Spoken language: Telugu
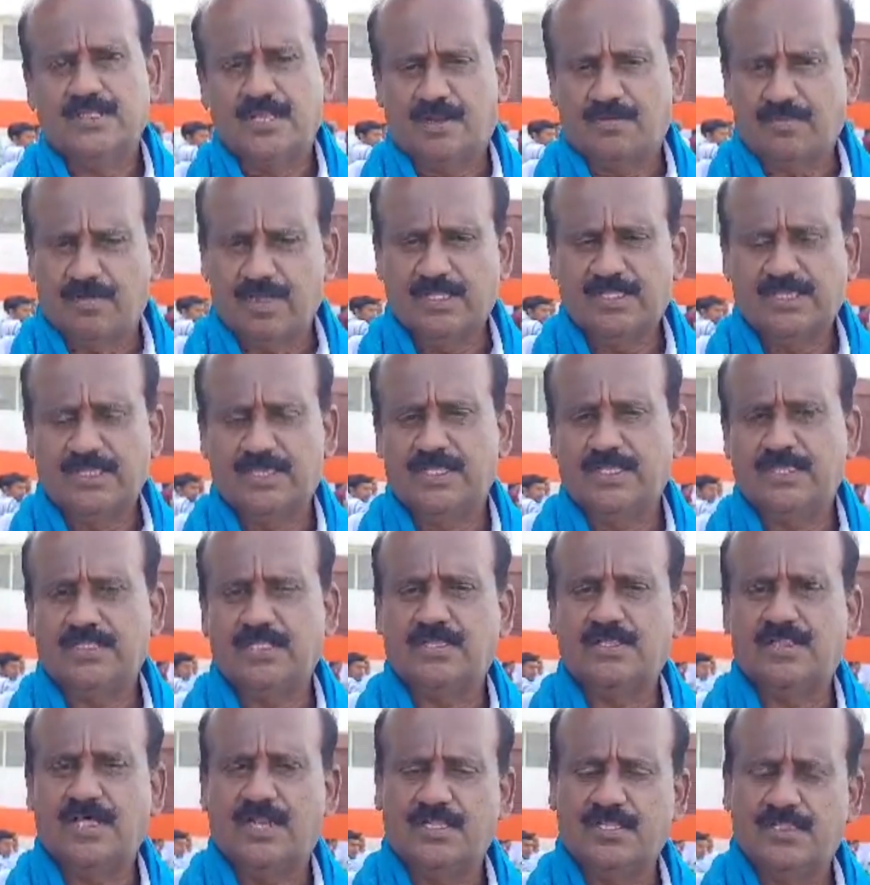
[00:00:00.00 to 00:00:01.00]
తర్వాత
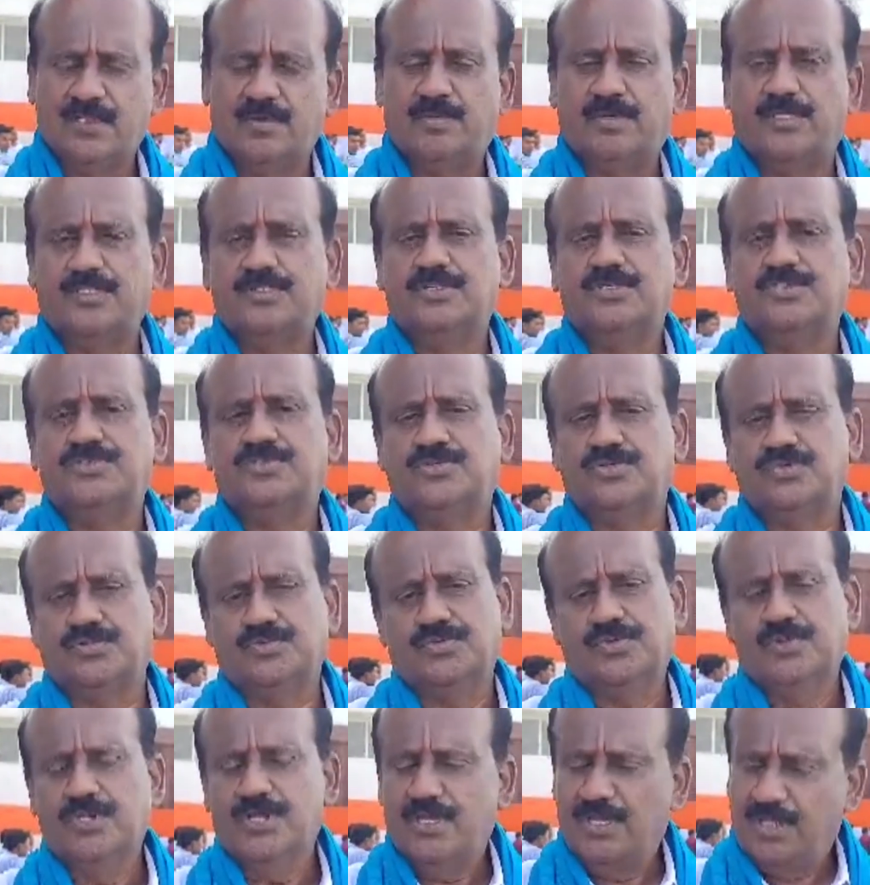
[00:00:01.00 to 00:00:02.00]
ఏదైతే దళిత బంధు ఇస్తూ
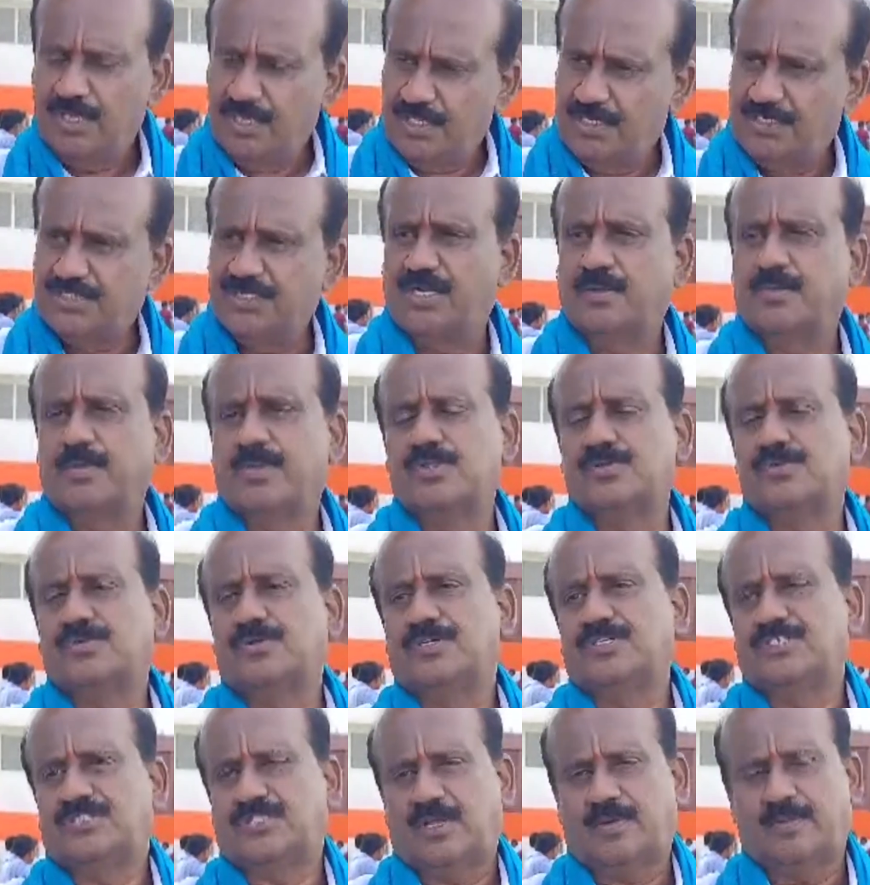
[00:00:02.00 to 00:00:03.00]
గిరిజన బంధు
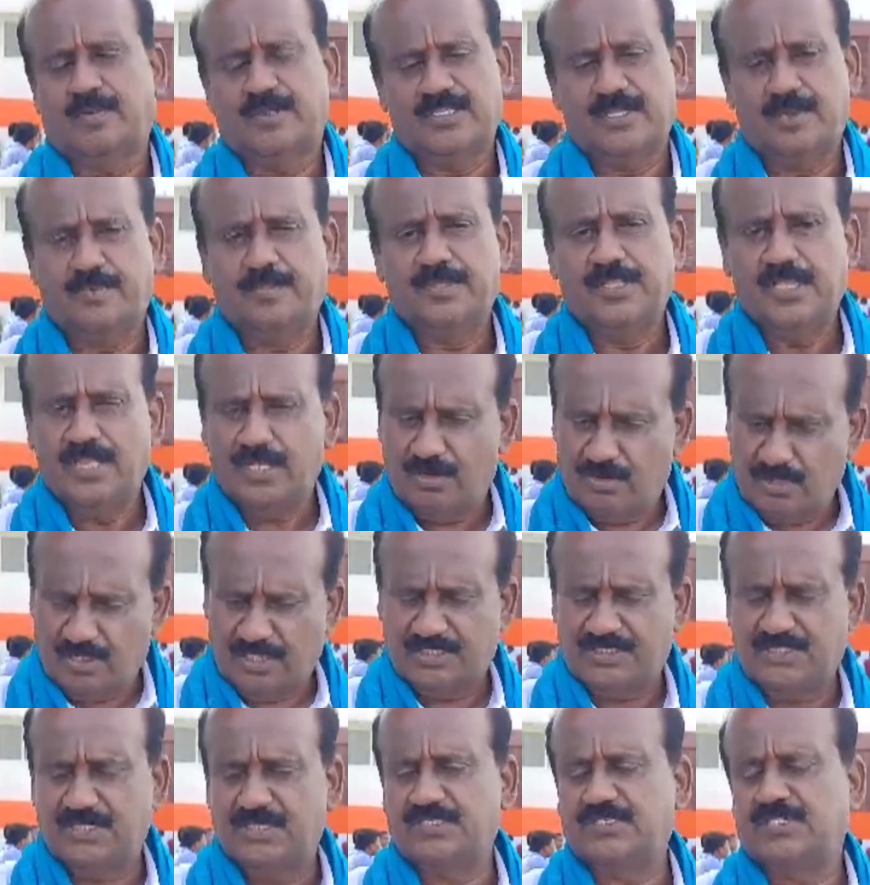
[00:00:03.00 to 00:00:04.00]
కూడా ఇస్తామని చెప్పి దీంట్లో
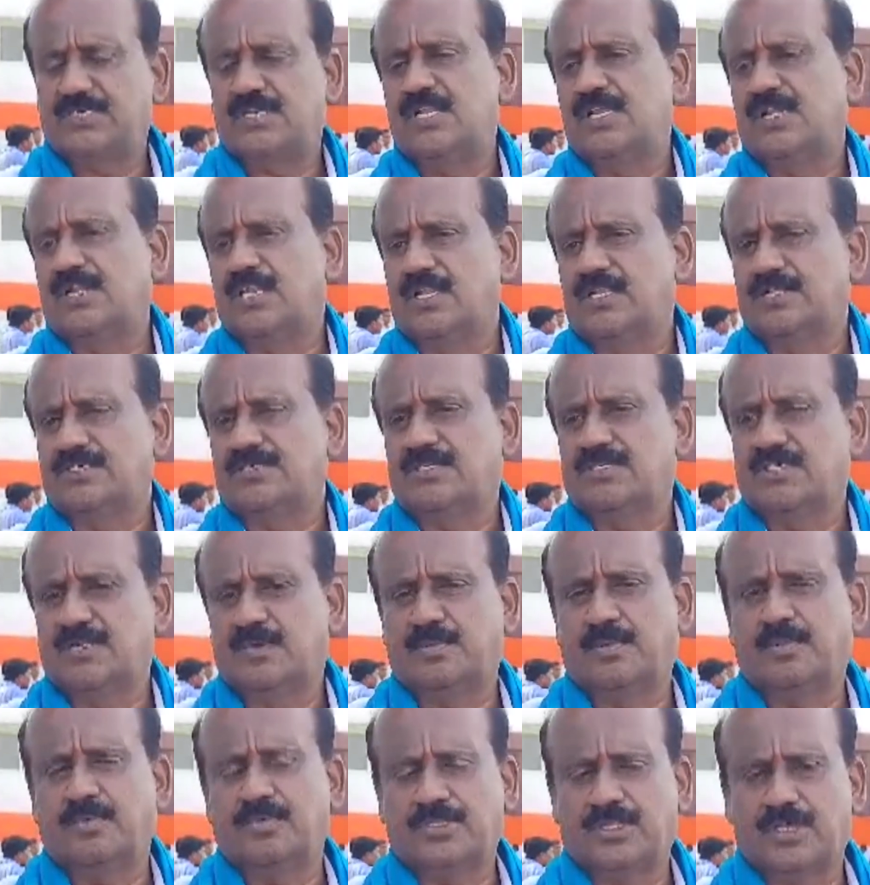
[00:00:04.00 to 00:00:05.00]
ఎస్సీ ఎస్టీ డిక్లరేషన్
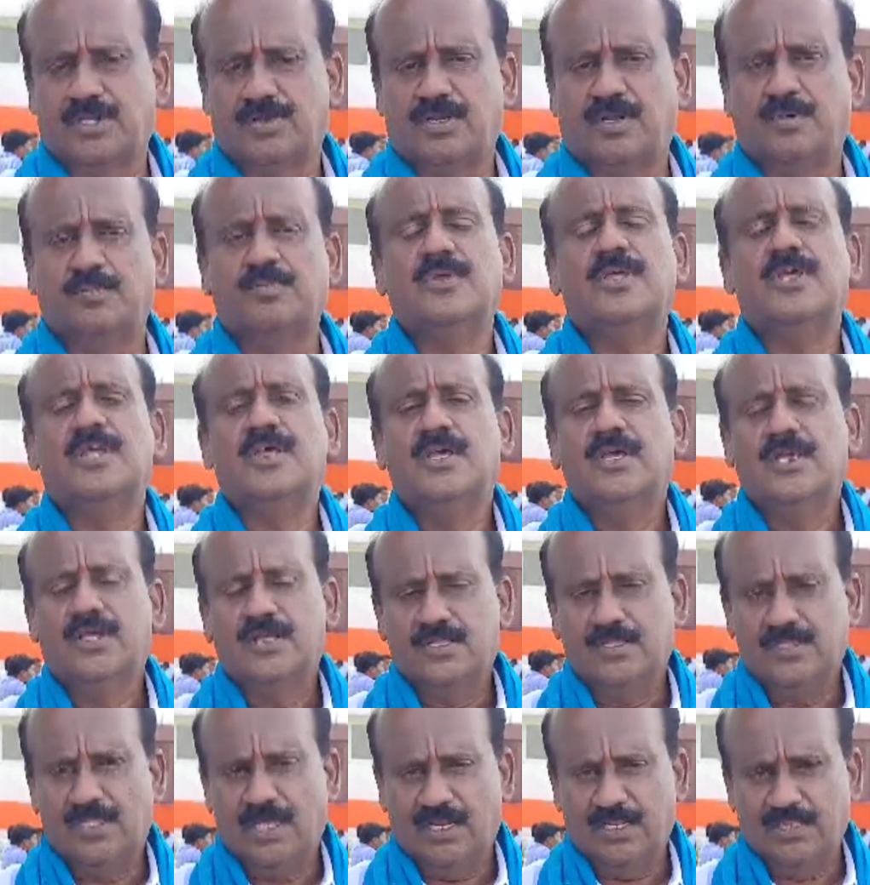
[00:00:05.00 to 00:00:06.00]
చెప్పబోతా ఉన్నాం
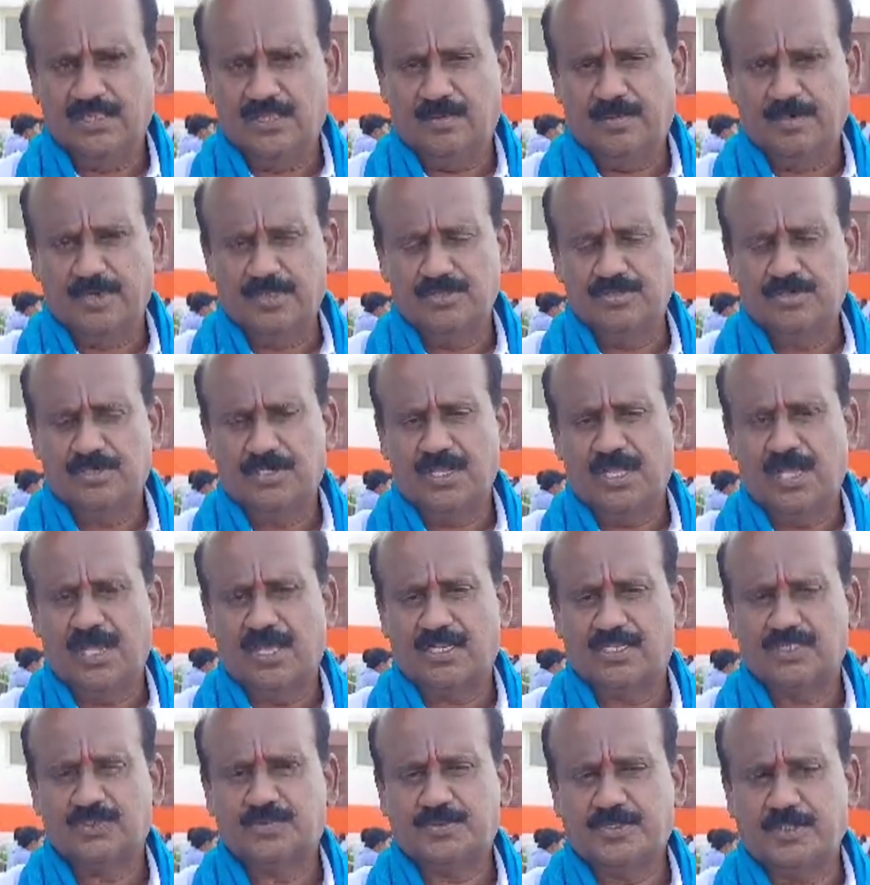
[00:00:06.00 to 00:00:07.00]
దళిత బంధు
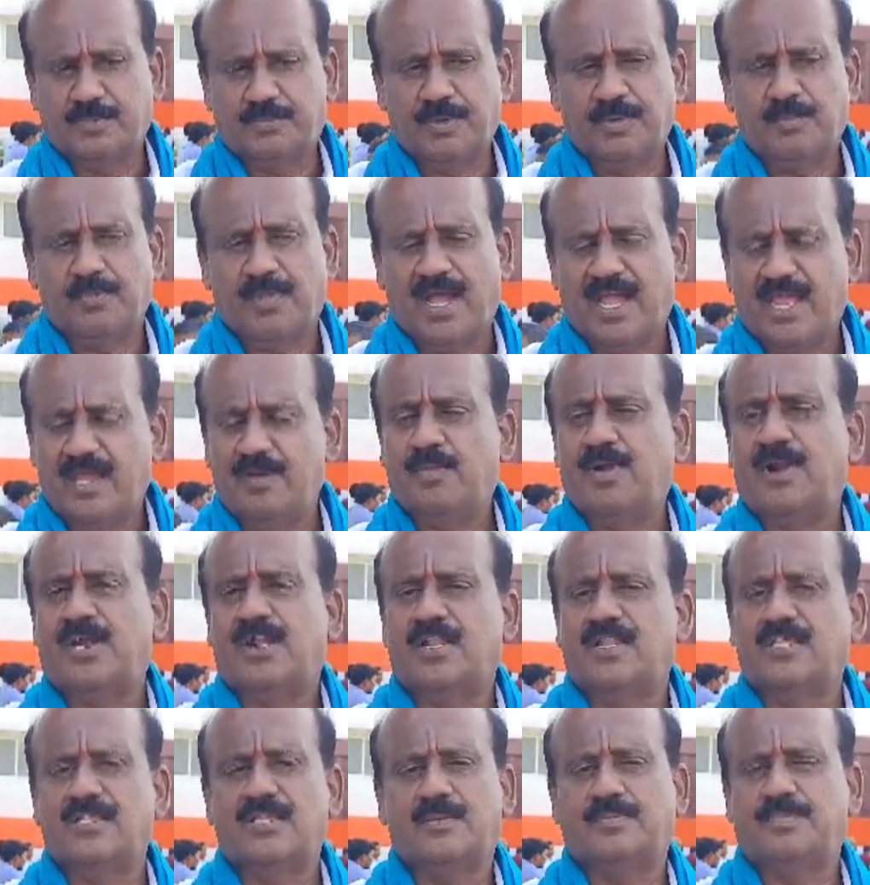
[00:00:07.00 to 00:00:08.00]
టీఆర్ఎస్ చెప్పి
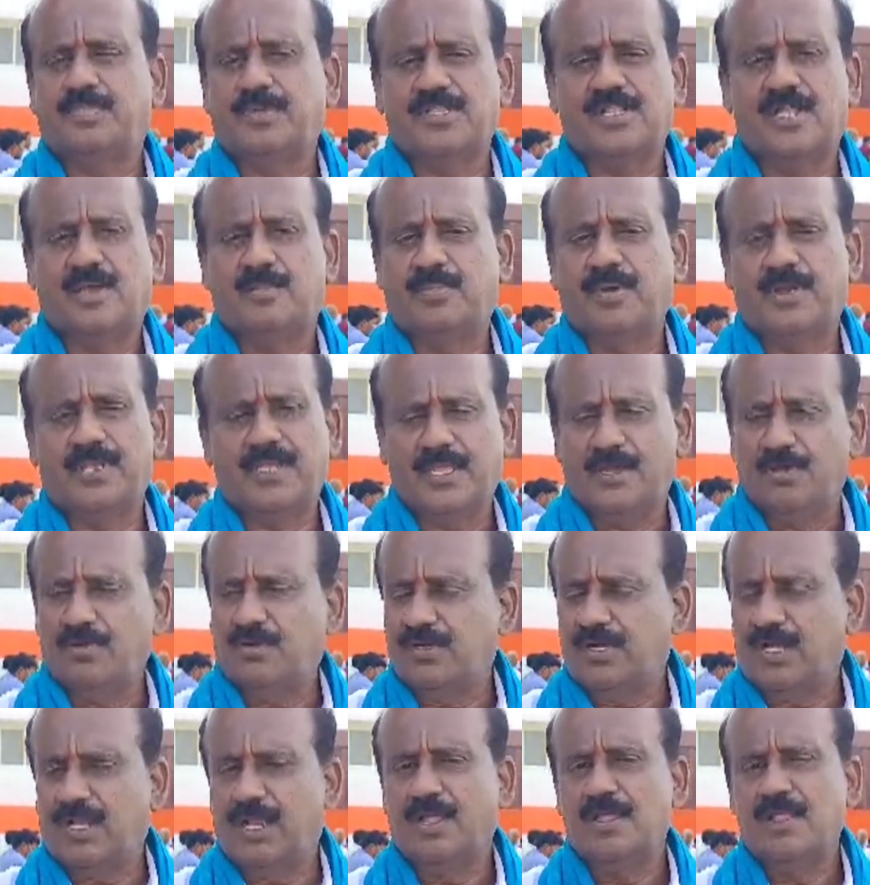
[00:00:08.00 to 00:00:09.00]
మాయమాటలు చెప్పింది తప్ప ఏ
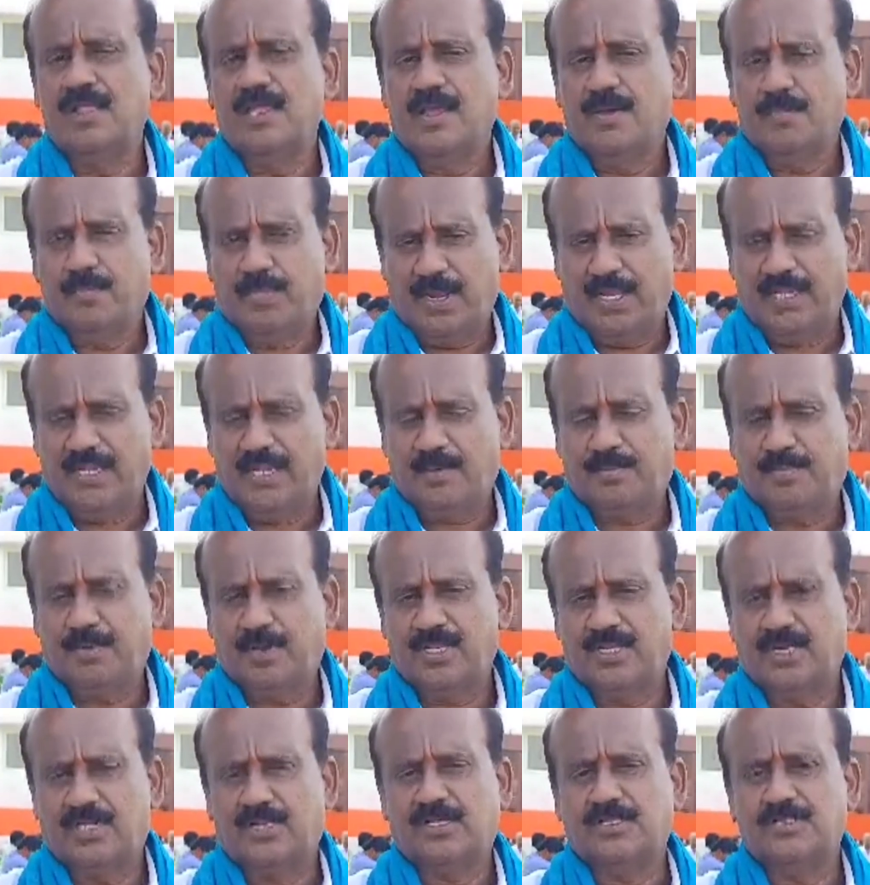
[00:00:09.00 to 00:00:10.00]
ఒక్క పైలట్
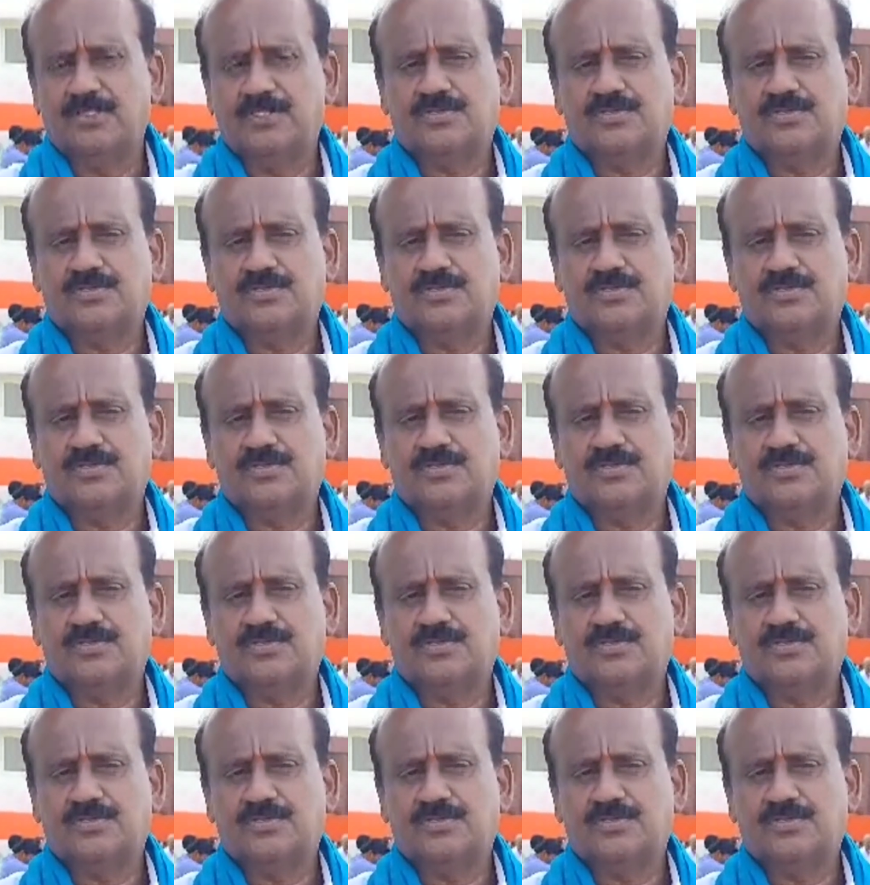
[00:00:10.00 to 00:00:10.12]
ప్రాజెక్టుగా